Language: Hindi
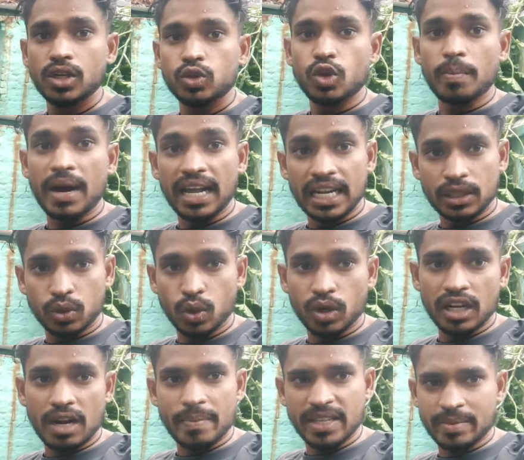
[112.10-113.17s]
तो बाला तोड़
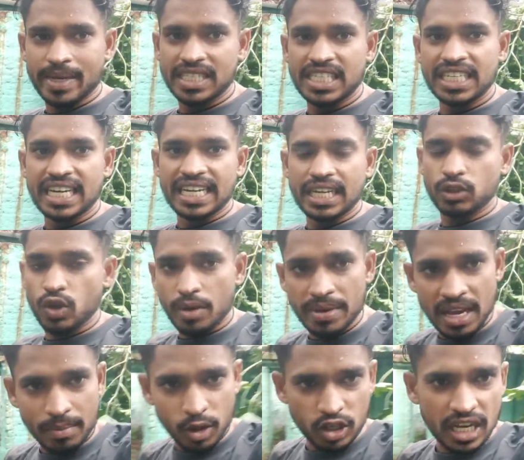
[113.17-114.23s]
रहा बदमाशी कर रहा तो अभी
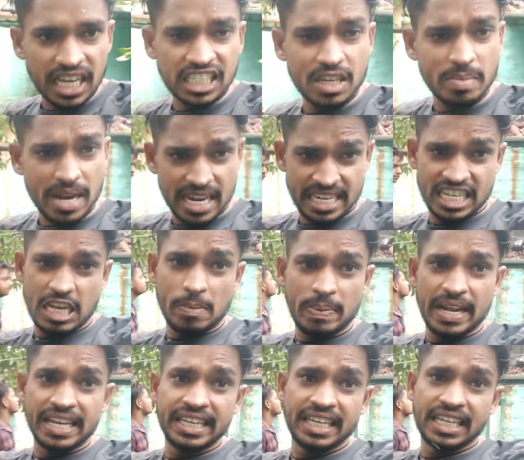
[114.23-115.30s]
हम लोग यहाँ से भागने की
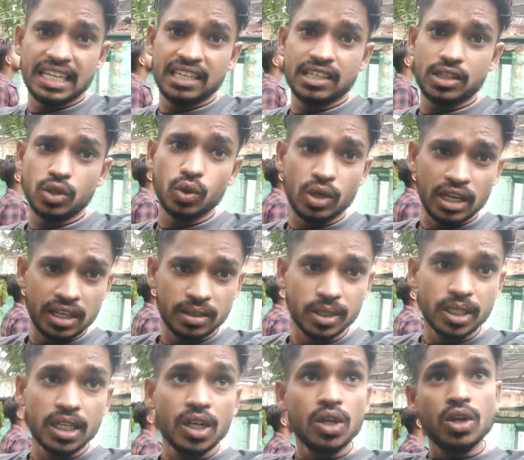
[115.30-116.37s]
प्लानिंग करेंगे क्योंकि
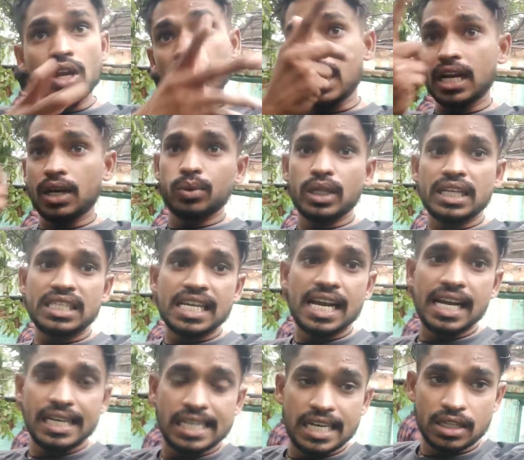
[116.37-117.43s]
अगर उधर से
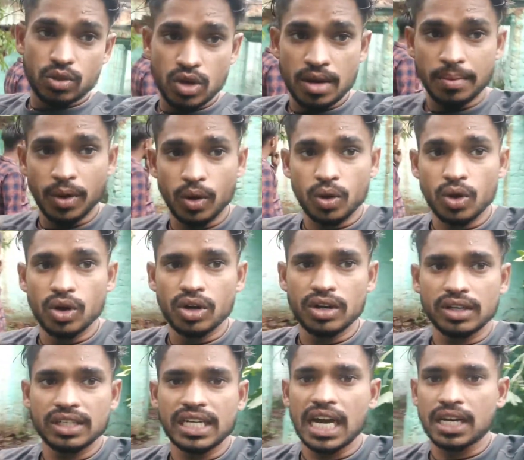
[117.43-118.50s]
आ गया तो हम लोग को
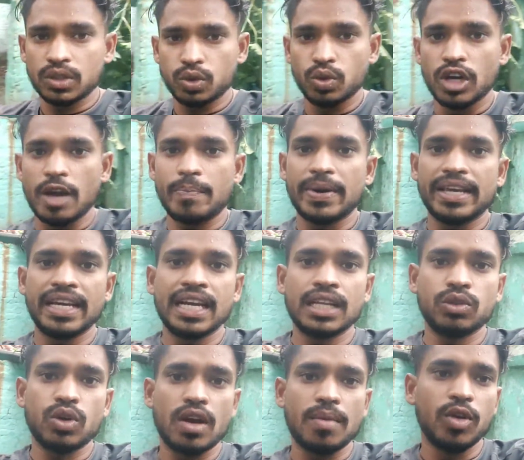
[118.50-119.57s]
डांट सुनना पड़ेगा
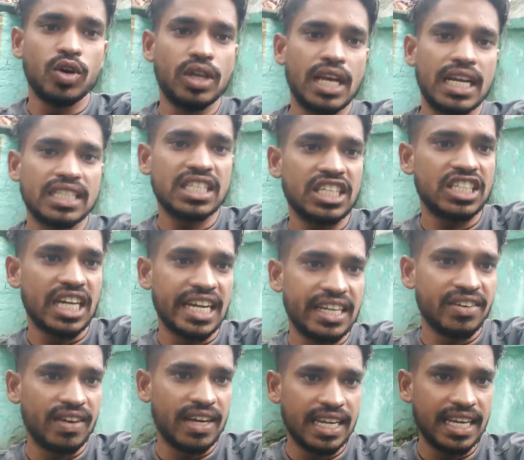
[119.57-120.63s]
तो हम लोग यहाँ से
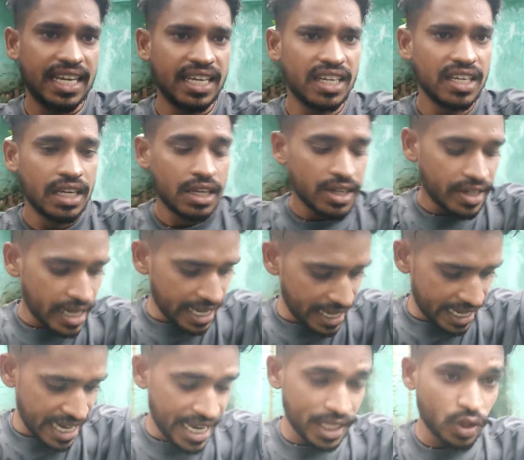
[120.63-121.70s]
जाने वाले हैं नहीं
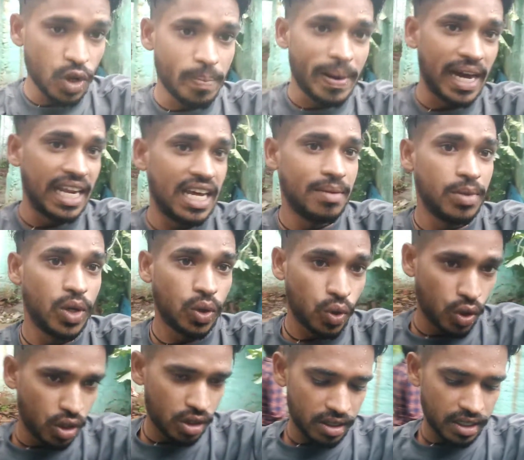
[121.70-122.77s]
गए तो बाला हम लोग
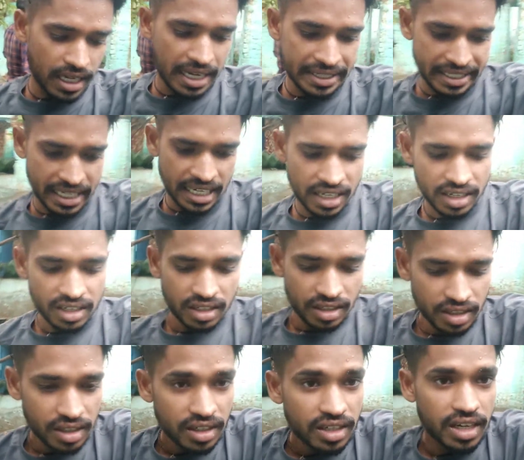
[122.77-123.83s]
को यहाँ से
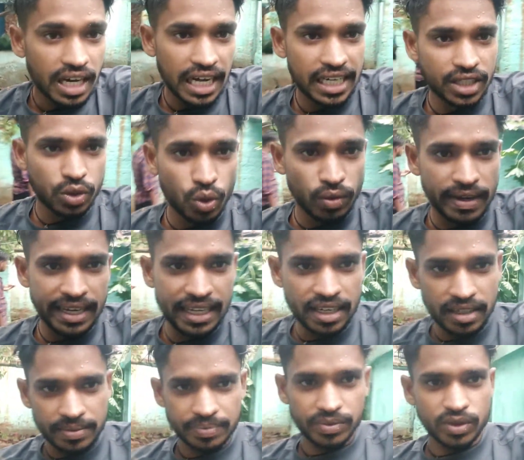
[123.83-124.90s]
गाली सुनवाएगा
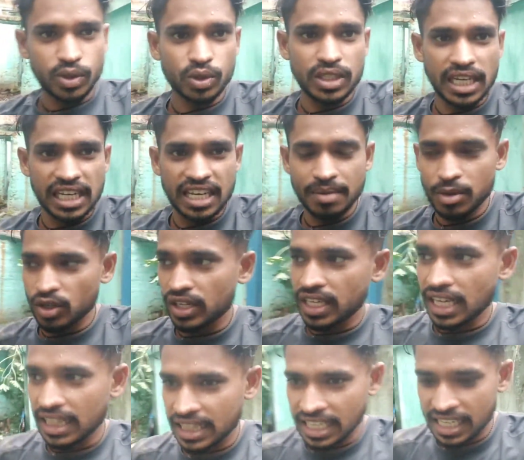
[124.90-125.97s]
तो चलिए हम लोग
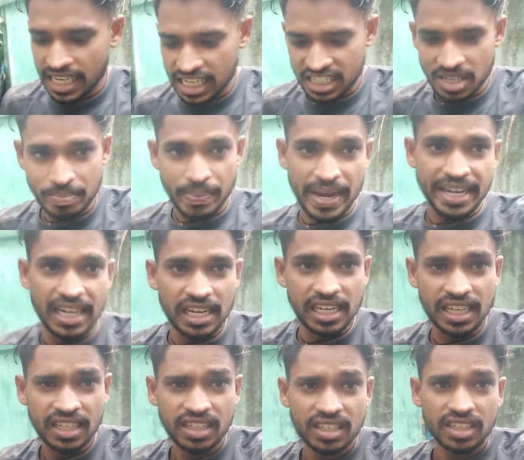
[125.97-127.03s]
निकलते हैं यहाँ से
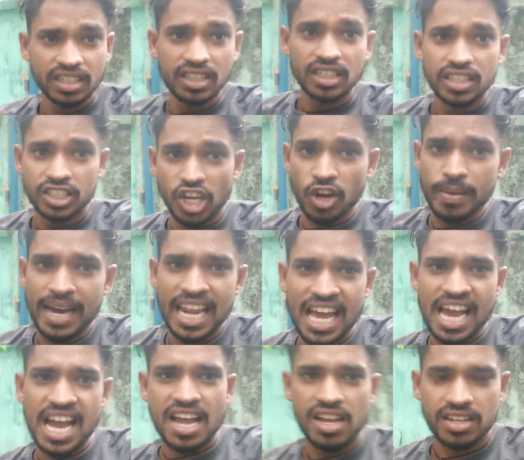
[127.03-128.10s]
फाइनली चलो बाला